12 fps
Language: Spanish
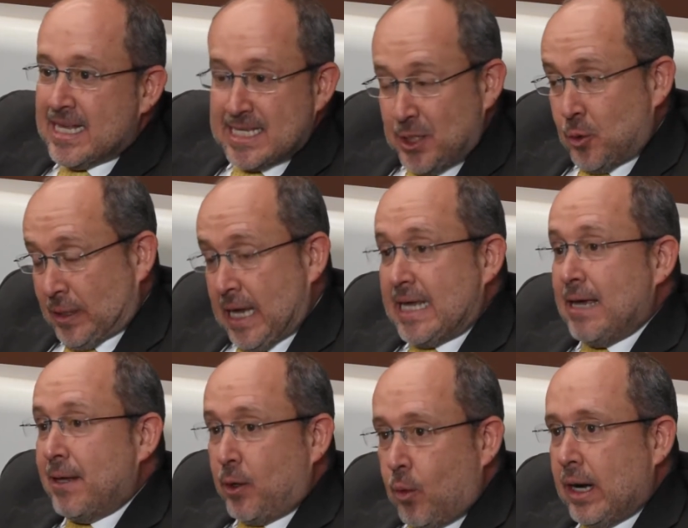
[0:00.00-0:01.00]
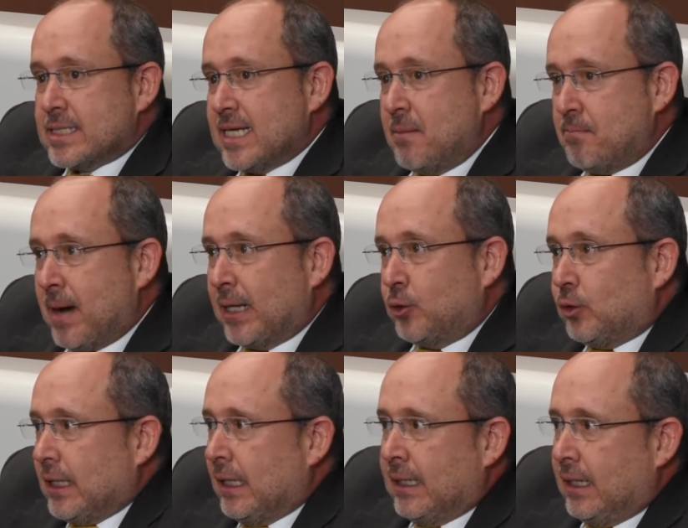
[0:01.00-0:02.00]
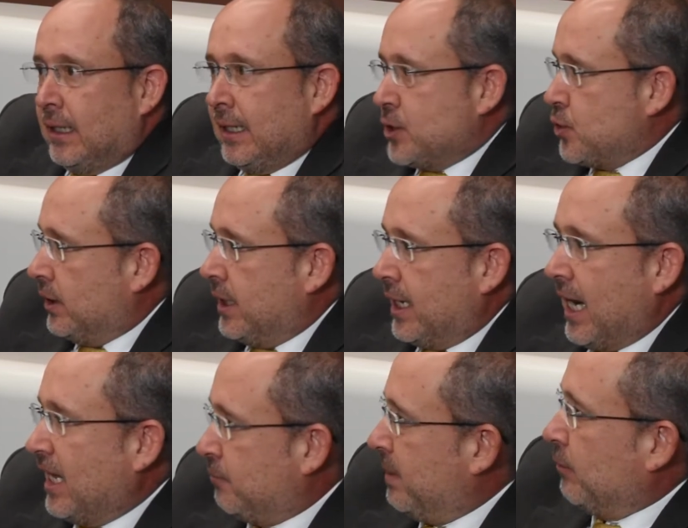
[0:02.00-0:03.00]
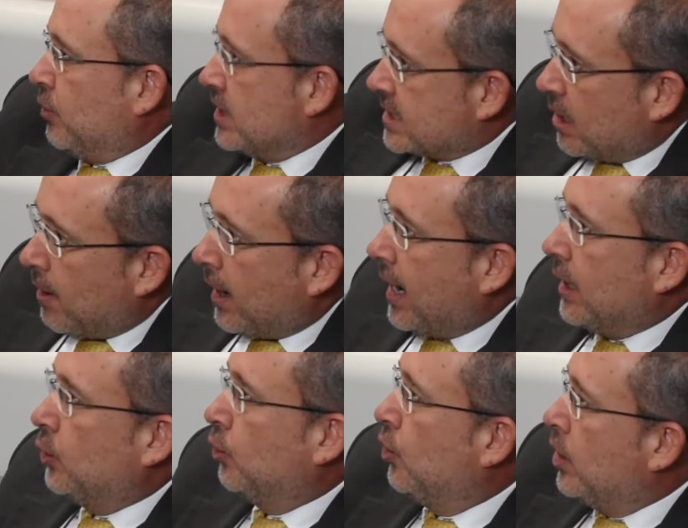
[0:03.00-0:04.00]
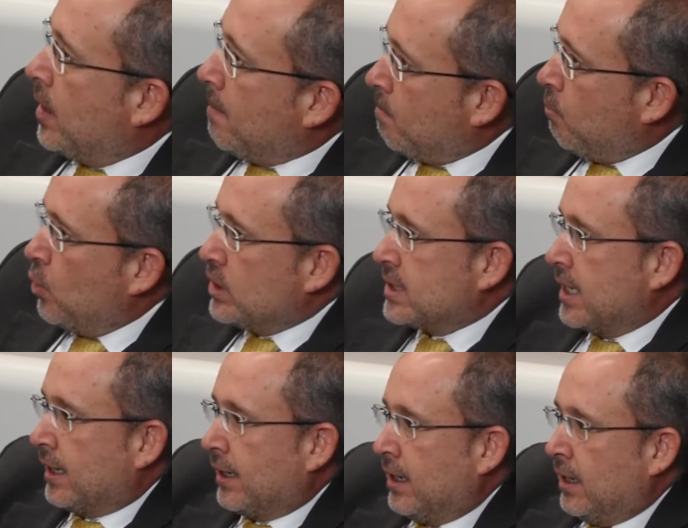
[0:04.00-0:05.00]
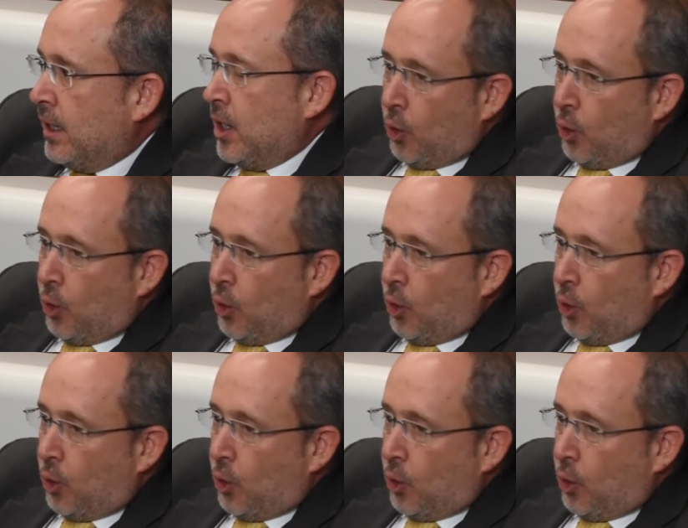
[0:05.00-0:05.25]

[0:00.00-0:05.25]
sino que hay que ver cuál es el impacto, el hecho de tener a las personas trabajando muy cerca,